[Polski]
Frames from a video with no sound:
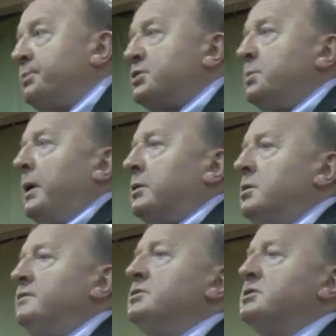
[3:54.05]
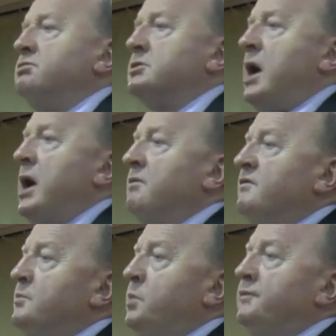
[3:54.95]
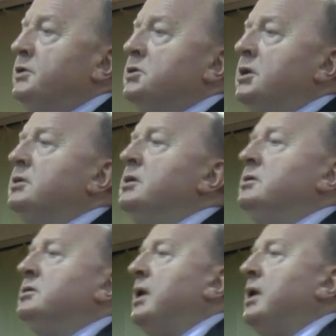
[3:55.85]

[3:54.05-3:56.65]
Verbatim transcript: przypadkowo słyszałem wypowiedź jednej